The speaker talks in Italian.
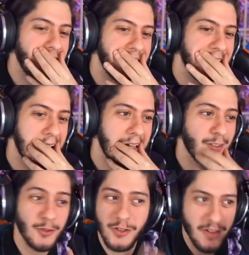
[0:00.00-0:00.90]
e
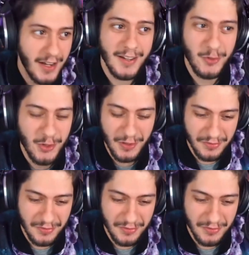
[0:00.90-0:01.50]
non sono neanche riuscito a